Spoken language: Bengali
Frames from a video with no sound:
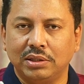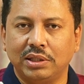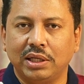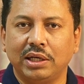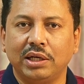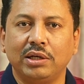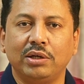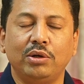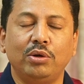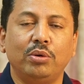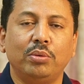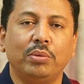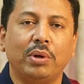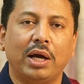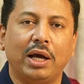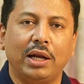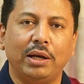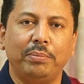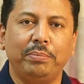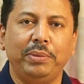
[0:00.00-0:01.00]
দেখা গেল
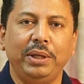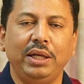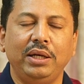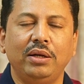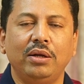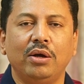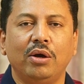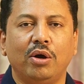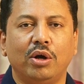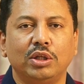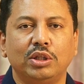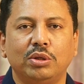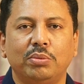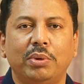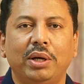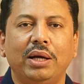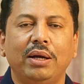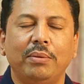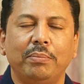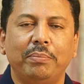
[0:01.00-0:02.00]
আলপিন
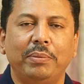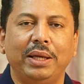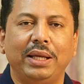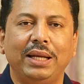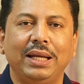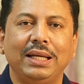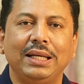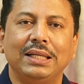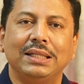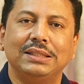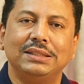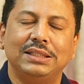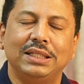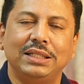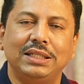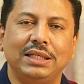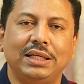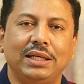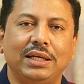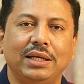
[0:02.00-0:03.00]
অথবা পেরেক
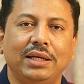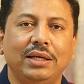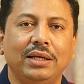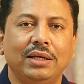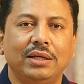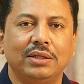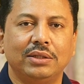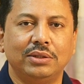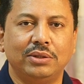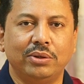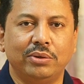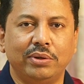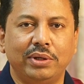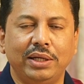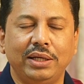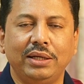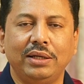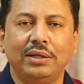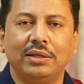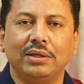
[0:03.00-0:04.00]
সেটিকে ধরে
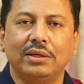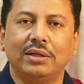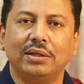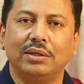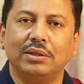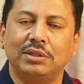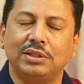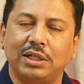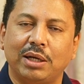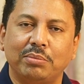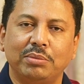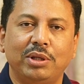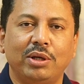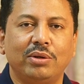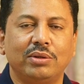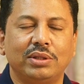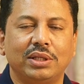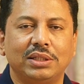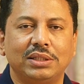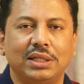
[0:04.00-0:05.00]

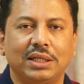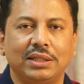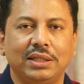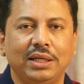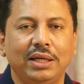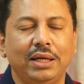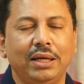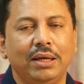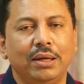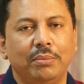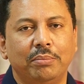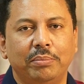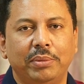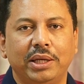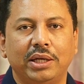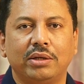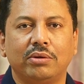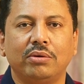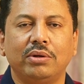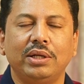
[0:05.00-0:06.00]
সাবধানতার সাথে
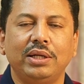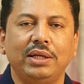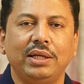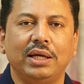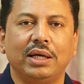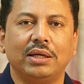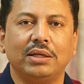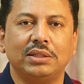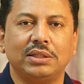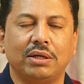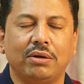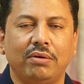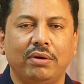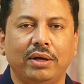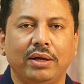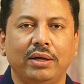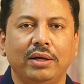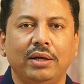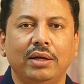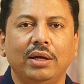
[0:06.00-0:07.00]
বের করে নিয়ে আসা
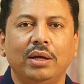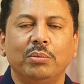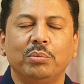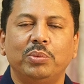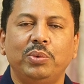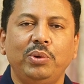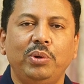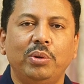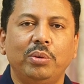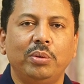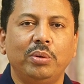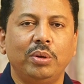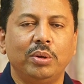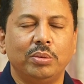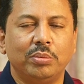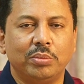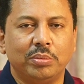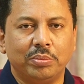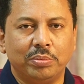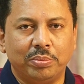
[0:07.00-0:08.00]
হয় পুরো
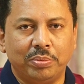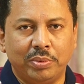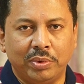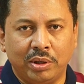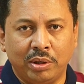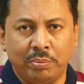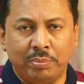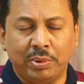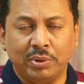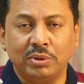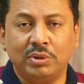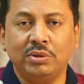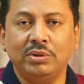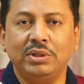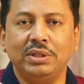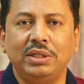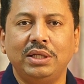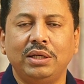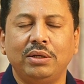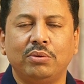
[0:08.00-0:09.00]

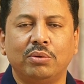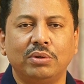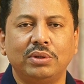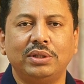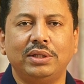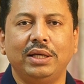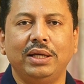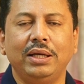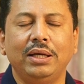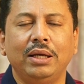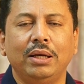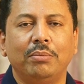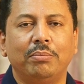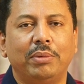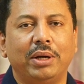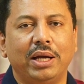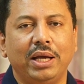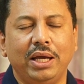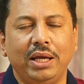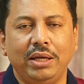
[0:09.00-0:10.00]
পদ্ধতিটি করতে
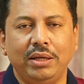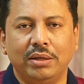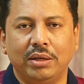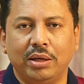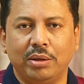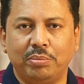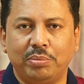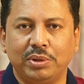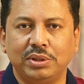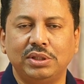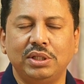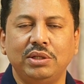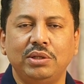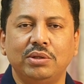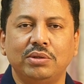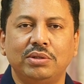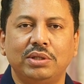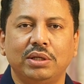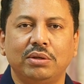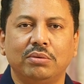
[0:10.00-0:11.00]
বা এই
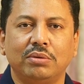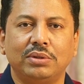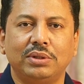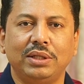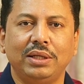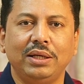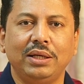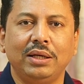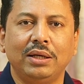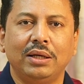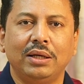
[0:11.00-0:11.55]
প্রসিডিউরটি করতে